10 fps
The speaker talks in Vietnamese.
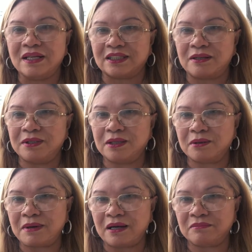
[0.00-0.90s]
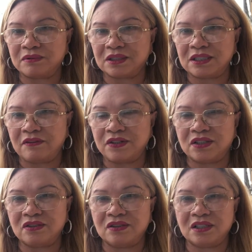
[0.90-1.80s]
tại vì nếu các bạn tới ra phi
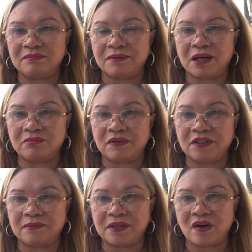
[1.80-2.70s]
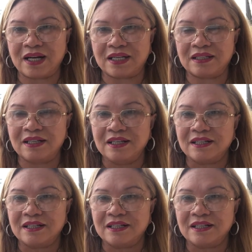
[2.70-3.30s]
trường đó mà không ra phi trường mà đón khách đó,